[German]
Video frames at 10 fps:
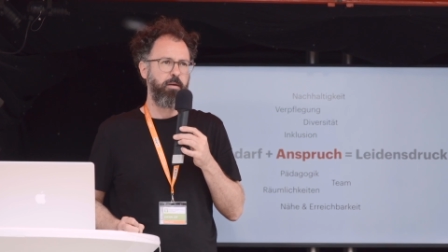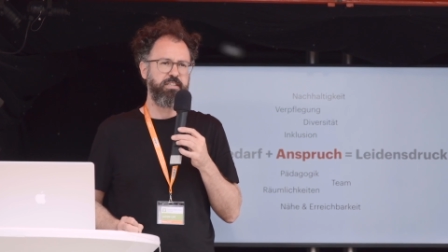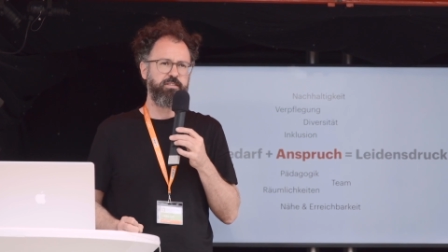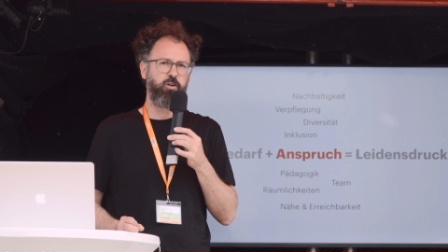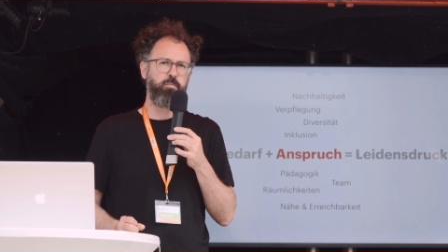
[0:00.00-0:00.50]
Aber
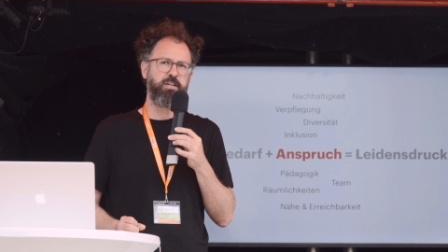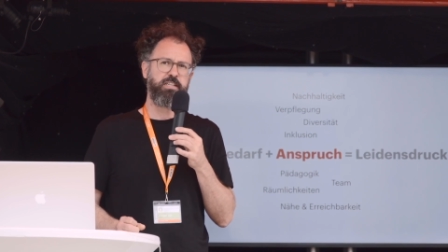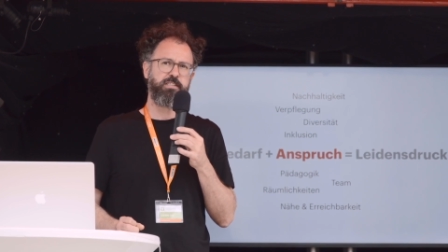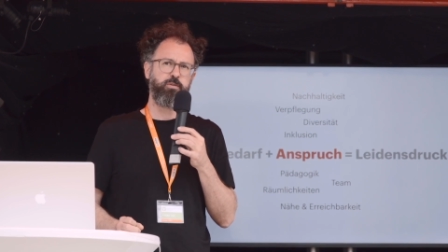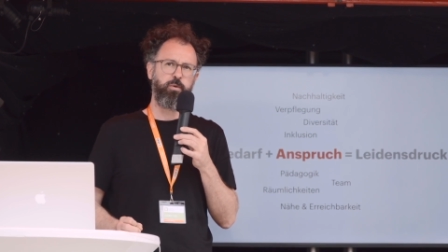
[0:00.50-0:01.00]
diese
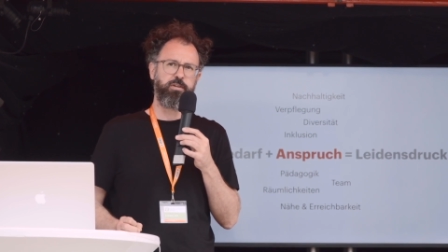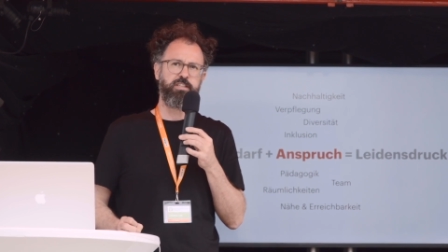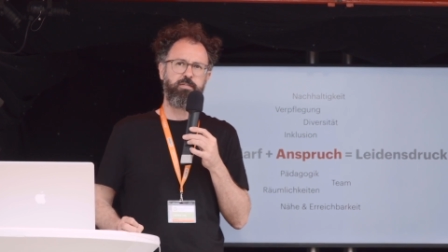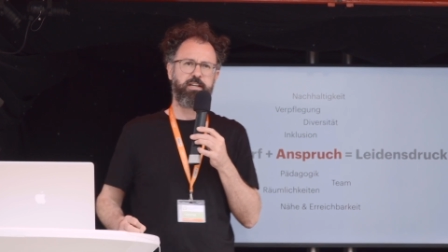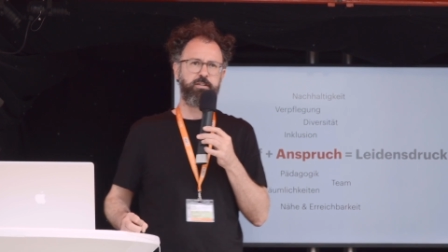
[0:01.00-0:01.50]
Kombination,
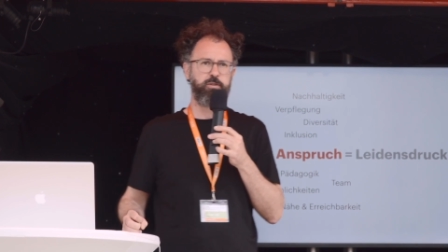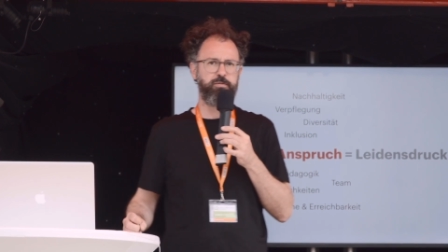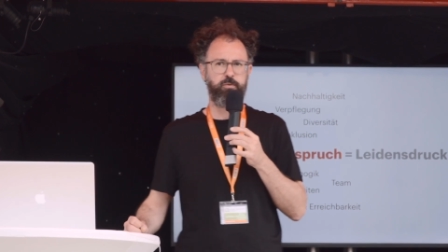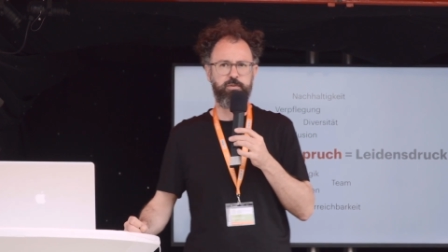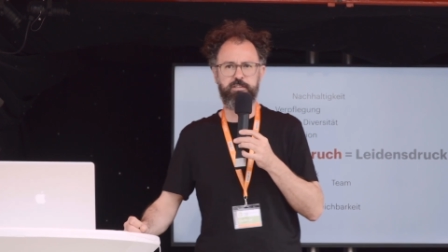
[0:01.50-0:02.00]
die war natürlich
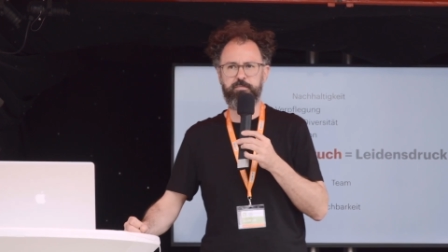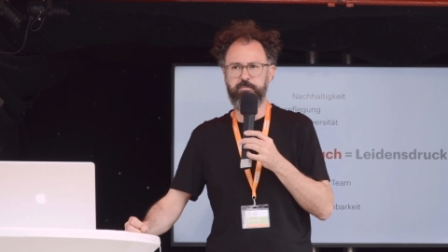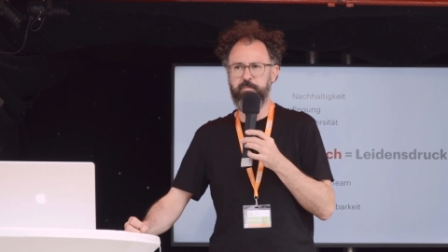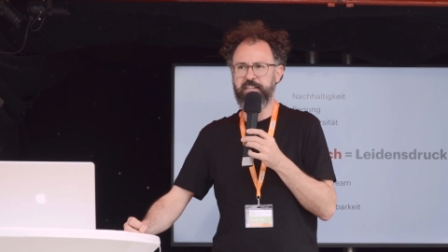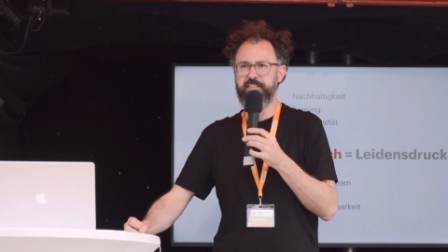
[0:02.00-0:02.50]
für uns
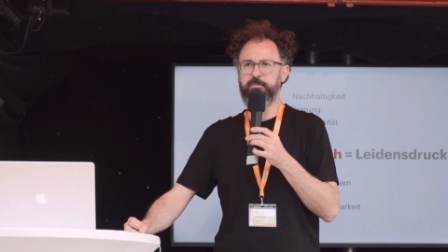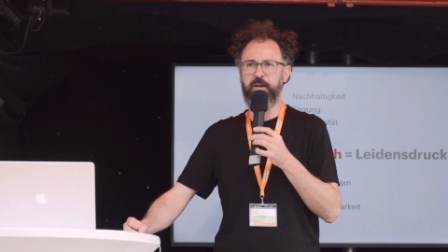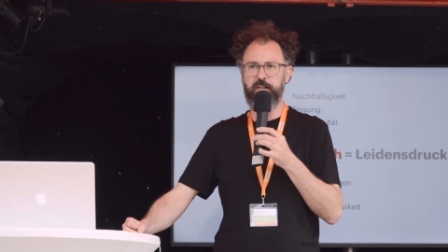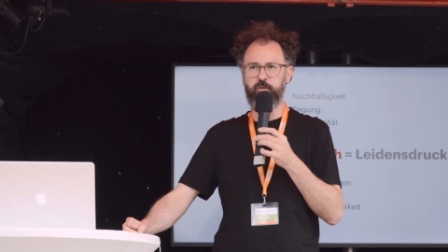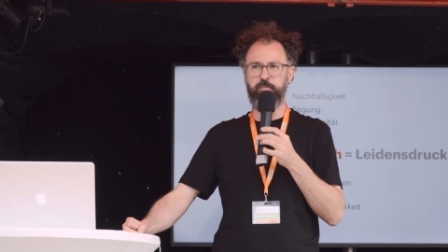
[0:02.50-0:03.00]

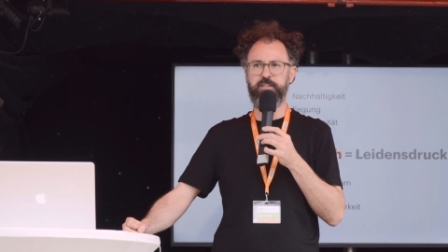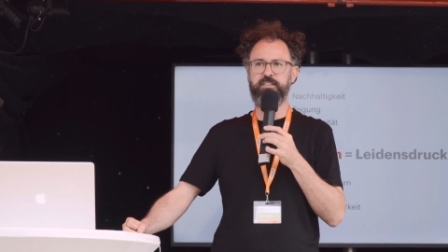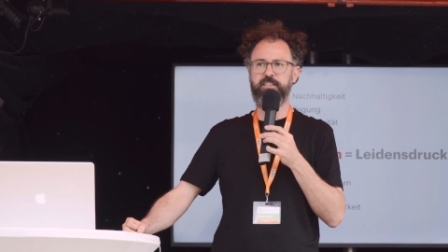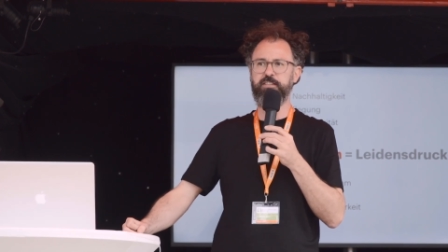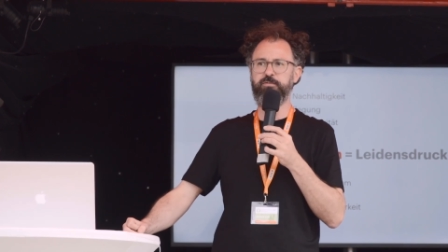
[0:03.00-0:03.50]
maximal
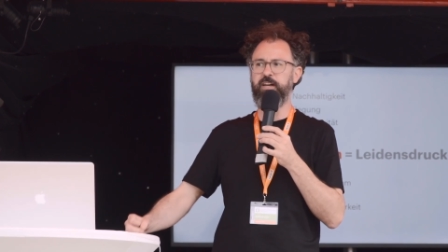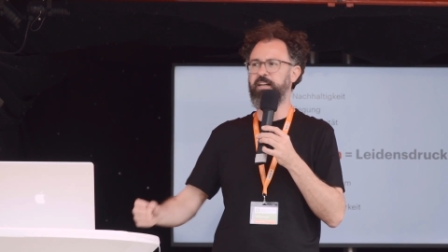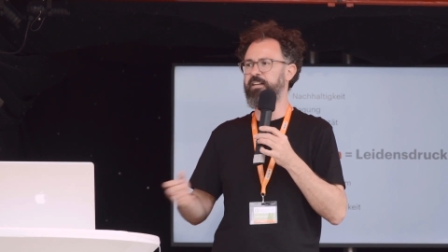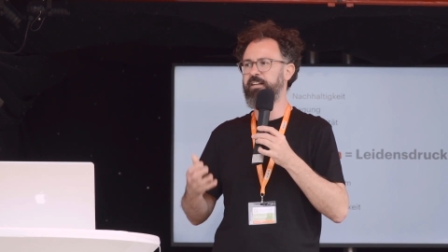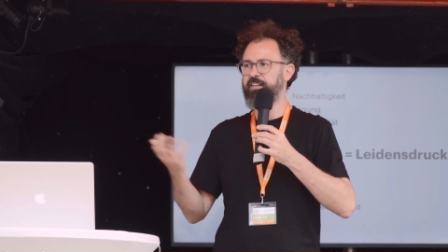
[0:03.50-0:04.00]
kompliziert,
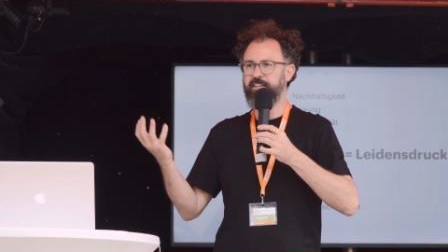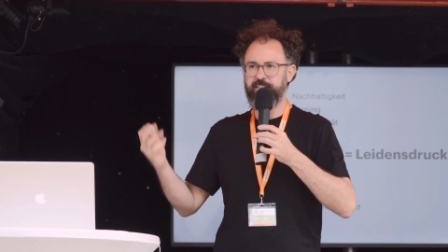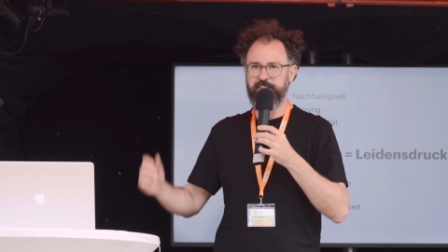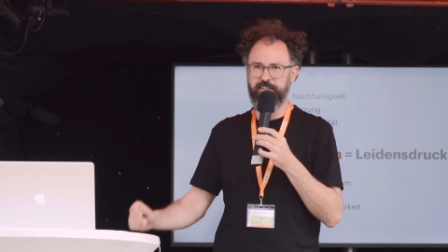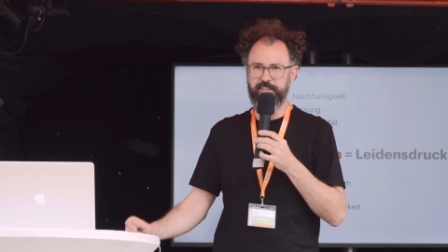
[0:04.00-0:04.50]
weil
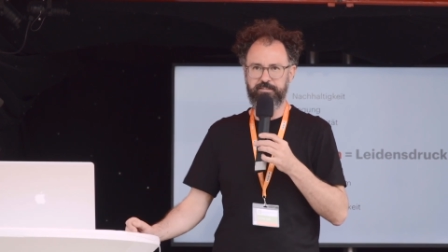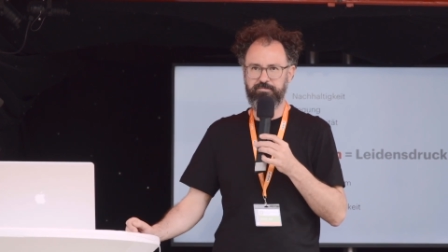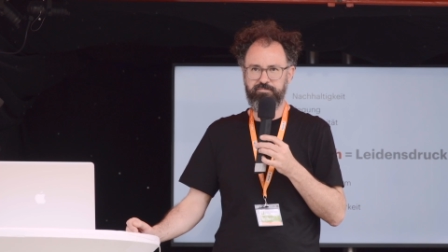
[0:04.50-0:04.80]
äh,